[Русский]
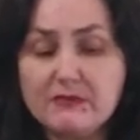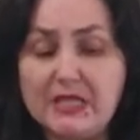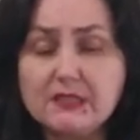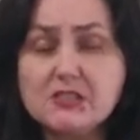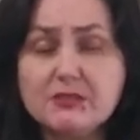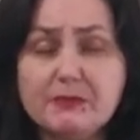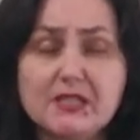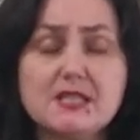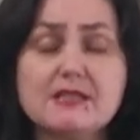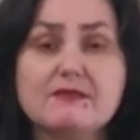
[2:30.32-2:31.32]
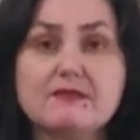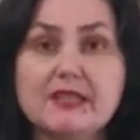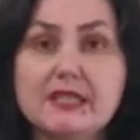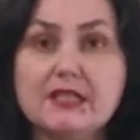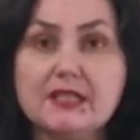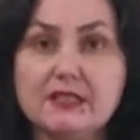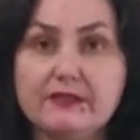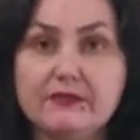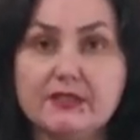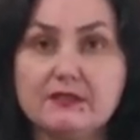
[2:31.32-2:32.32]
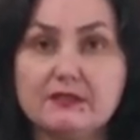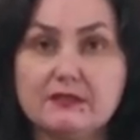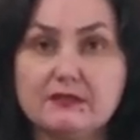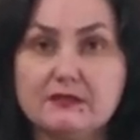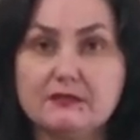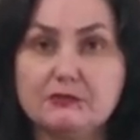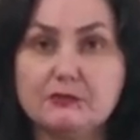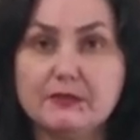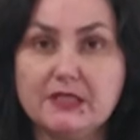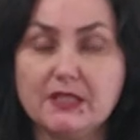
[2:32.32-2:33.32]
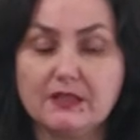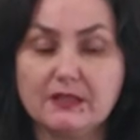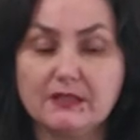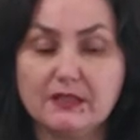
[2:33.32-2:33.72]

а также прекрасным в своей королеве э, Пендакли,